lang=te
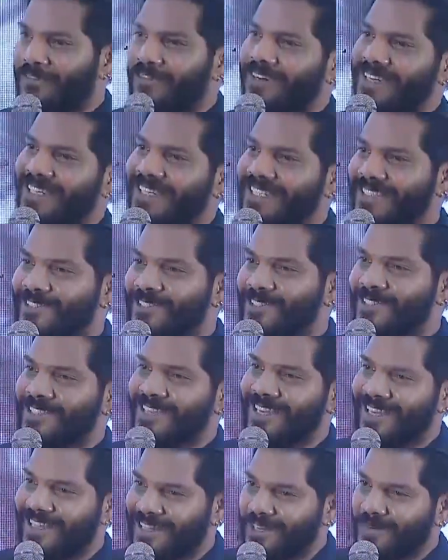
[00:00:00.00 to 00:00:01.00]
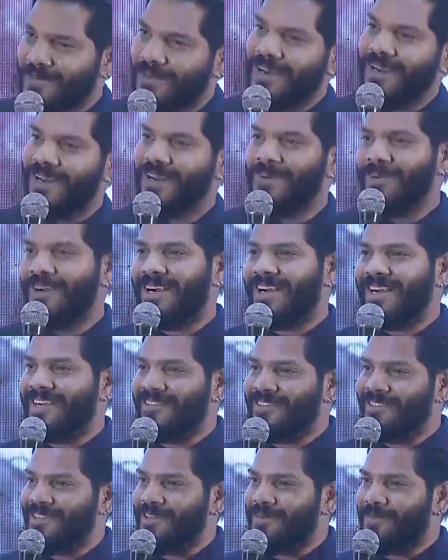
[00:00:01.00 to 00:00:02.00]
ఆడు ఫంక్షన్ చూసినా అందరు మీలానే
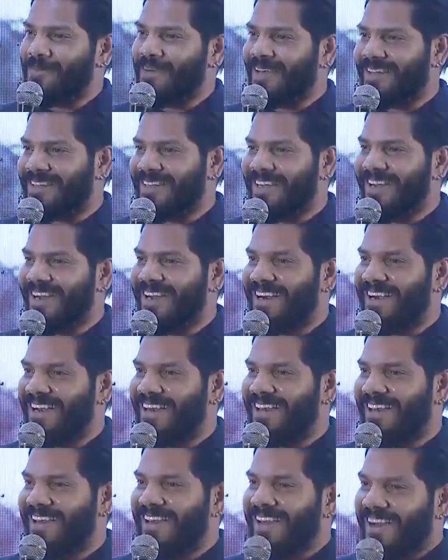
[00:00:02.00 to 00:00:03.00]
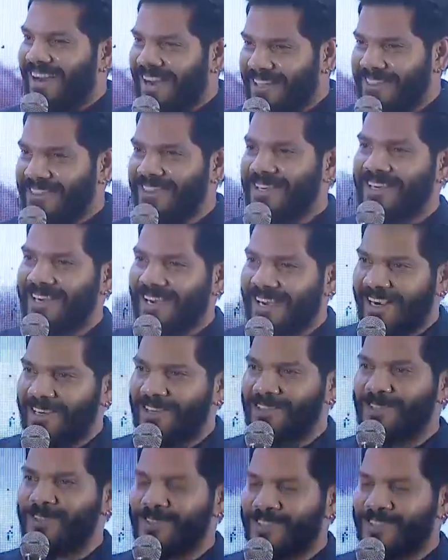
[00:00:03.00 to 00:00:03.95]
మాట్లాడుతున్నారు ఇప్పుడు అర్థం కావట్లే అంత ట్రెండ్